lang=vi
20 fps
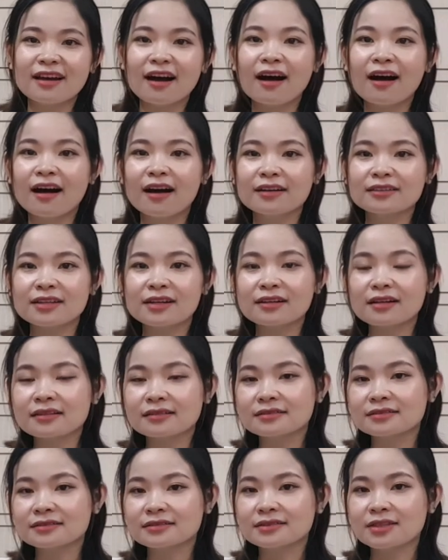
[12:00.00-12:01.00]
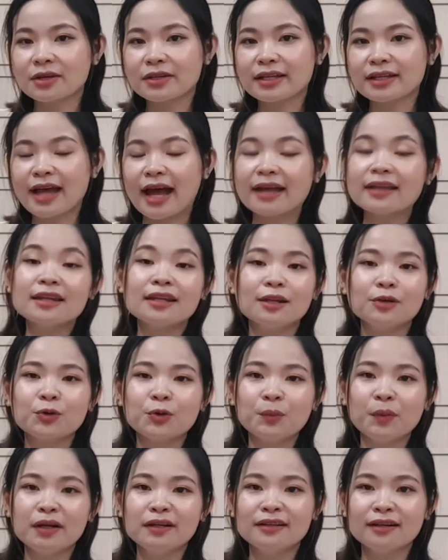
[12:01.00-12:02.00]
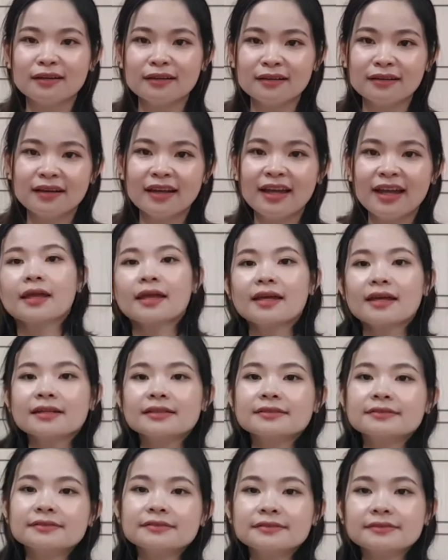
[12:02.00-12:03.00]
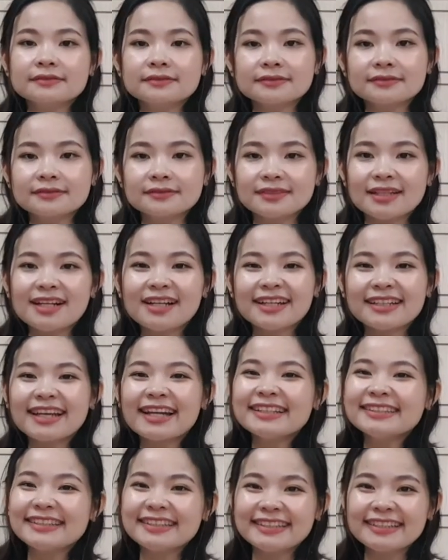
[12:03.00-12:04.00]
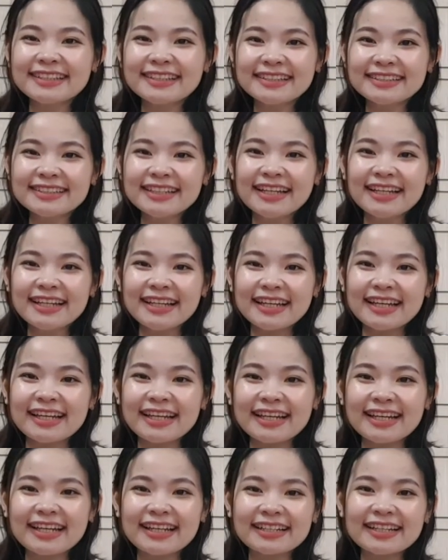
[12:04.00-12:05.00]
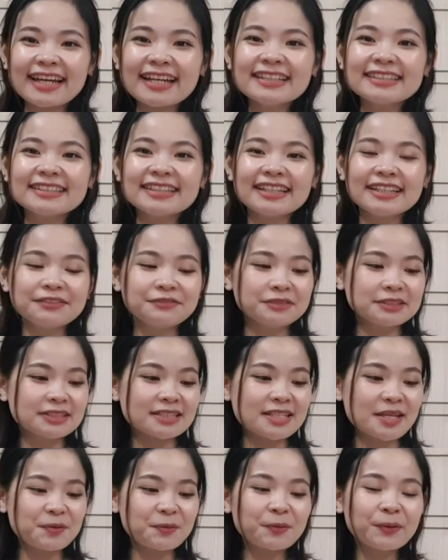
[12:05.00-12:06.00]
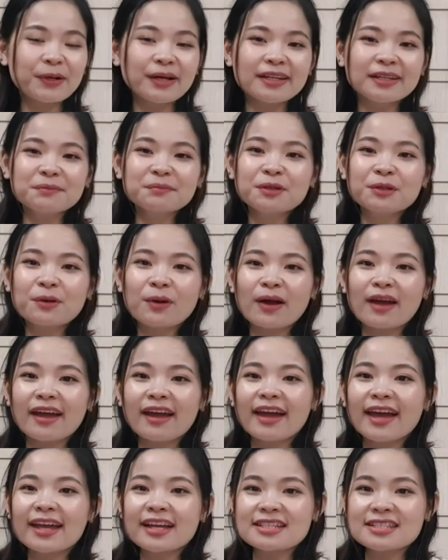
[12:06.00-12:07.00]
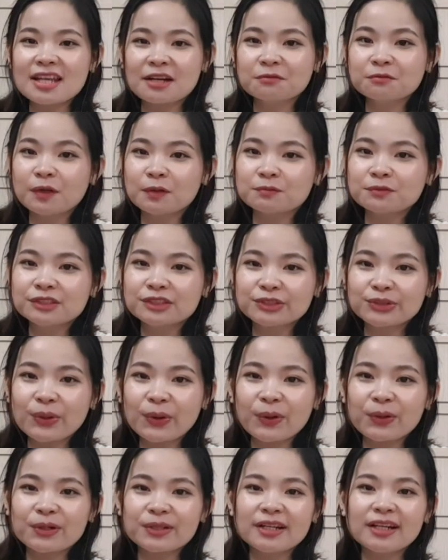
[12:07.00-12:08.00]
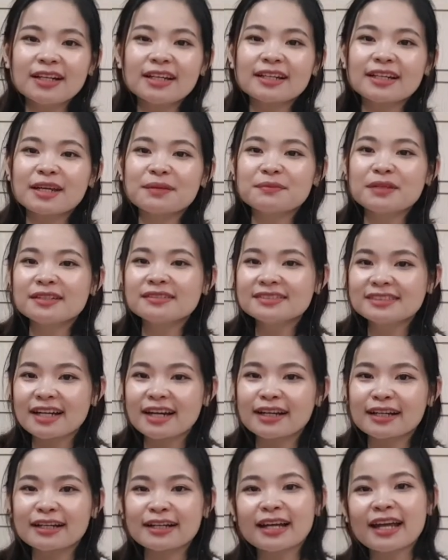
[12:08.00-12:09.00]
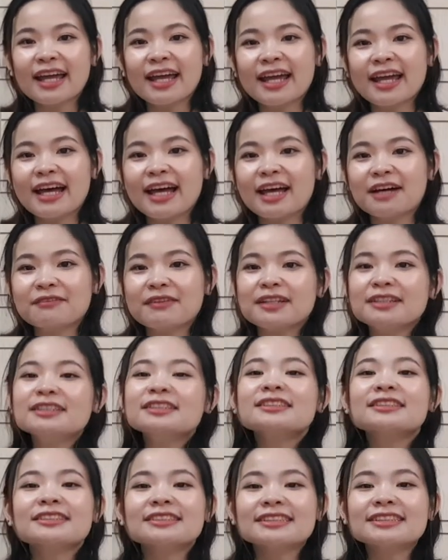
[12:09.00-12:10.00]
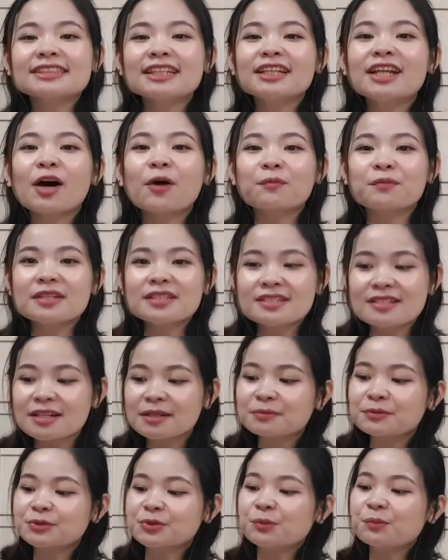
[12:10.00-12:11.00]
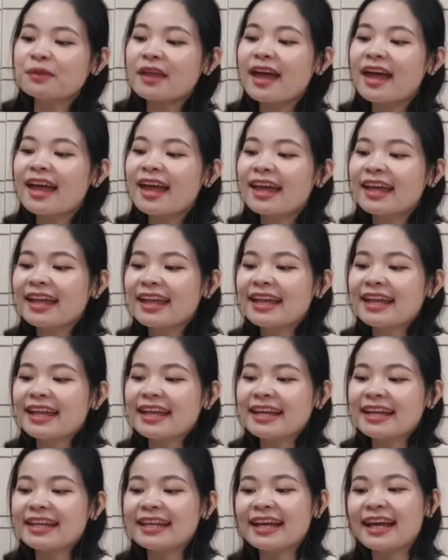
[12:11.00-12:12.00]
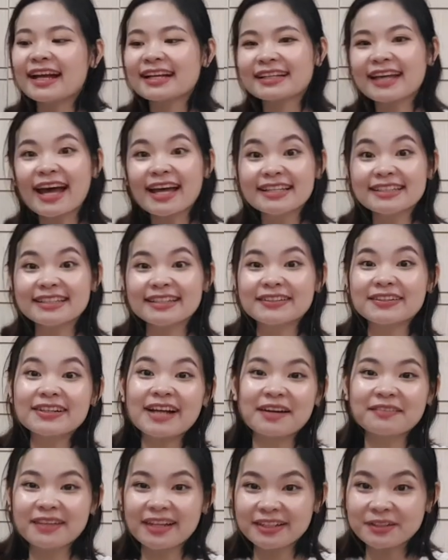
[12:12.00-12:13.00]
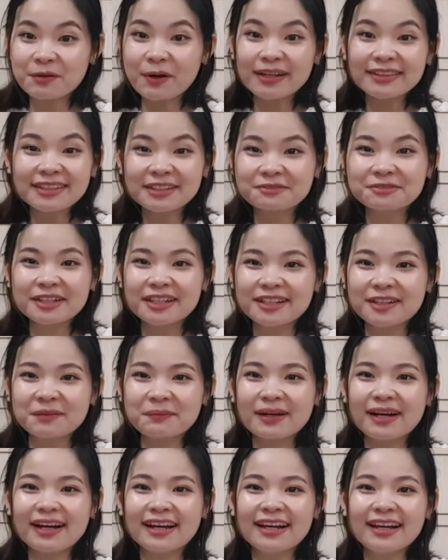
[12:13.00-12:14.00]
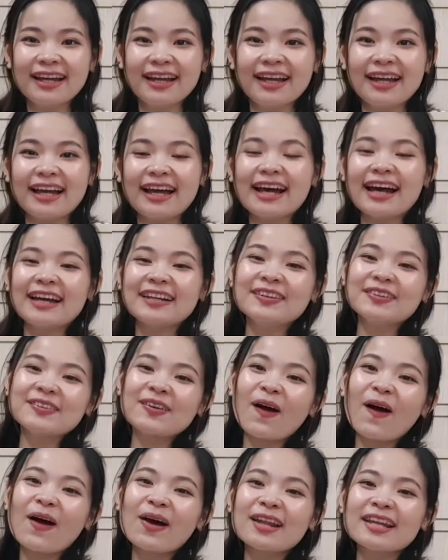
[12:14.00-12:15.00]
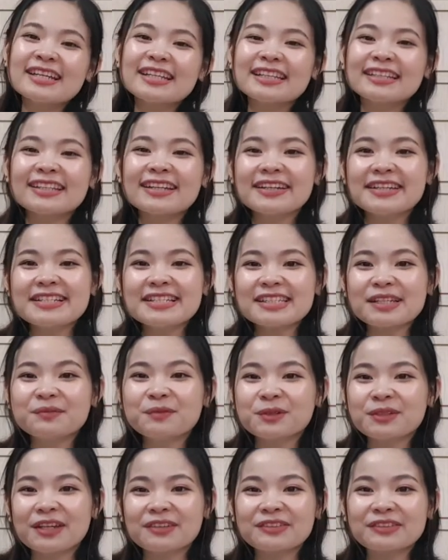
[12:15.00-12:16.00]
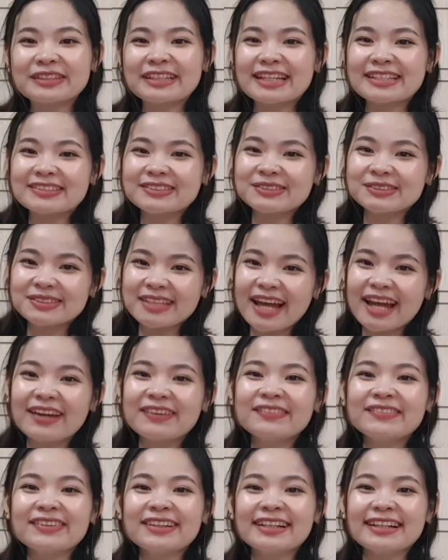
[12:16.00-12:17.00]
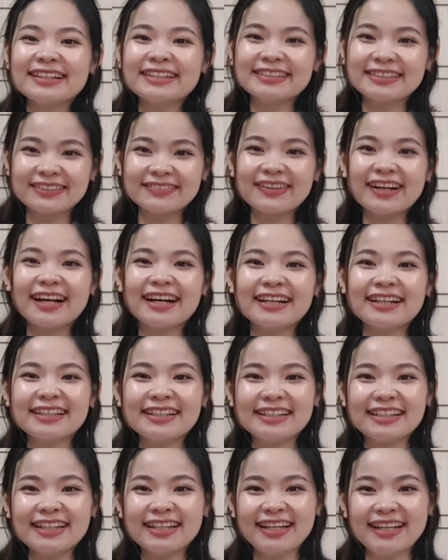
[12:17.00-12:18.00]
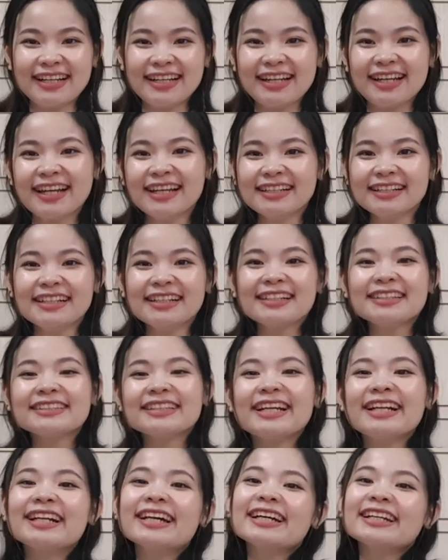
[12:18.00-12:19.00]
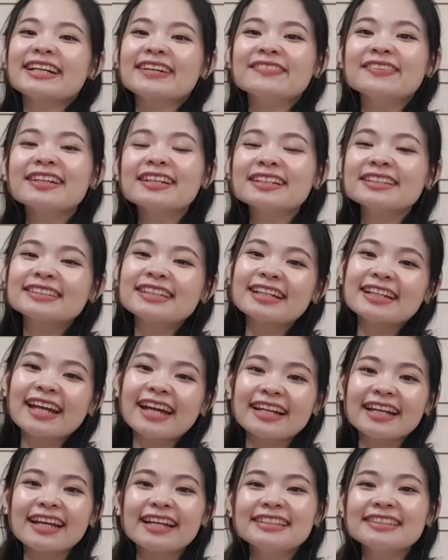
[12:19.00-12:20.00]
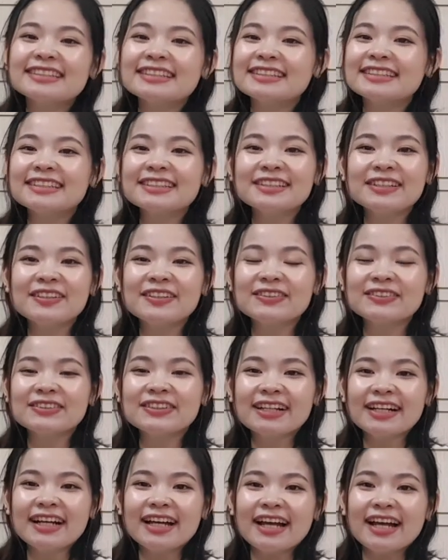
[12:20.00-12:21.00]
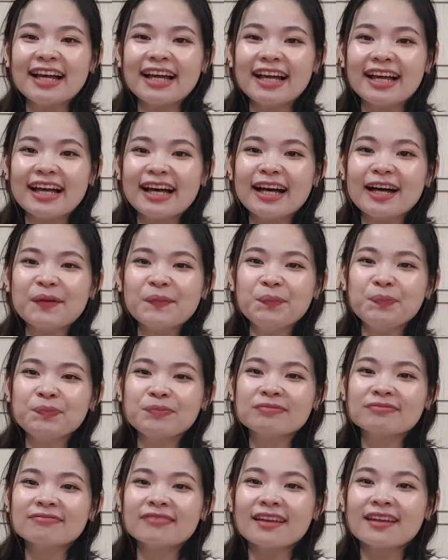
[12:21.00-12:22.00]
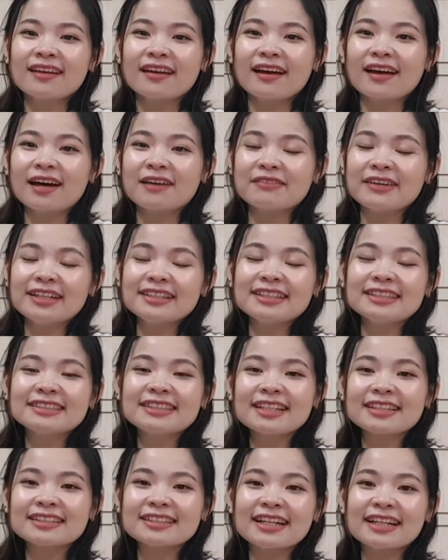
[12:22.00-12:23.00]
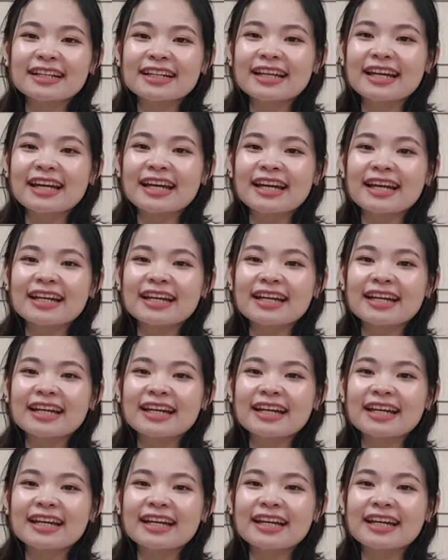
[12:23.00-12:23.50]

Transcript: cho cho cho cả gia đình của mình nữa dạ rồi các anh chị ơi à, các anh chị vừa xem qua yến minh họa hai cái sản phẩm vừa rồi đó là kem đánh răng à, và nước rửa sinh học disrupt của chúng ta thì à, các anh chị có cảm thấy quá tuyệt vời không ạ à? à, nếu có thì cho yến xin một tràng vỗ tay số 8 được không ạ à? dạ rồi cảm ơn tất cả các anh chị rất nhiều à, à, và yến tin chắc rằng là